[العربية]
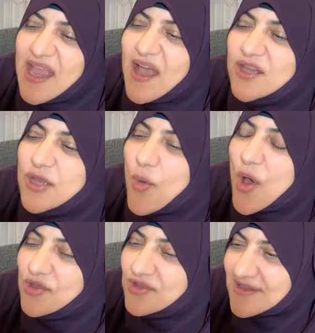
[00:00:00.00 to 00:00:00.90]
إيه
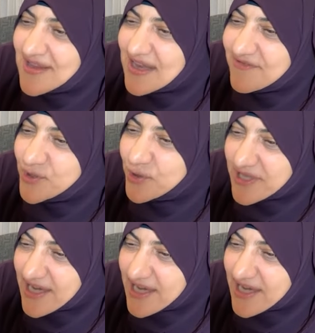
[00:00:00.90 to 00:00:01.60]
خطوات اللي في سورة